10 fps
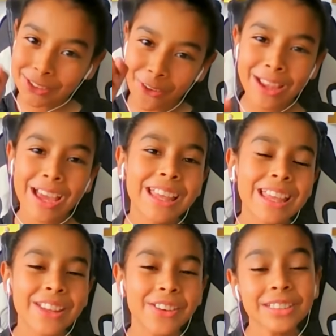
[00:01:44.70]
una
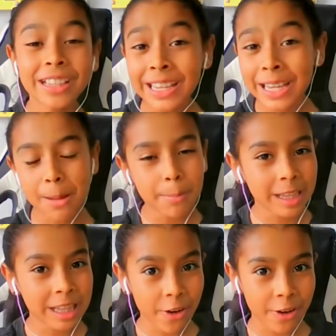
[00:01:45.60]
innovadora escuela para
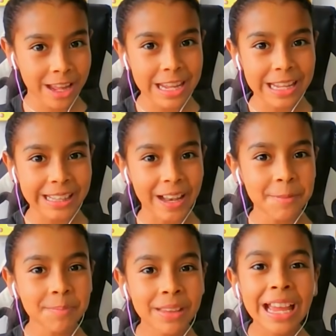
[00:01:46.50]
emprendedores entre los
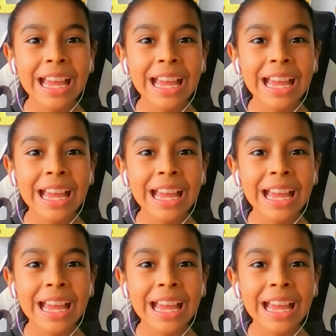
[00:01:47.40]
7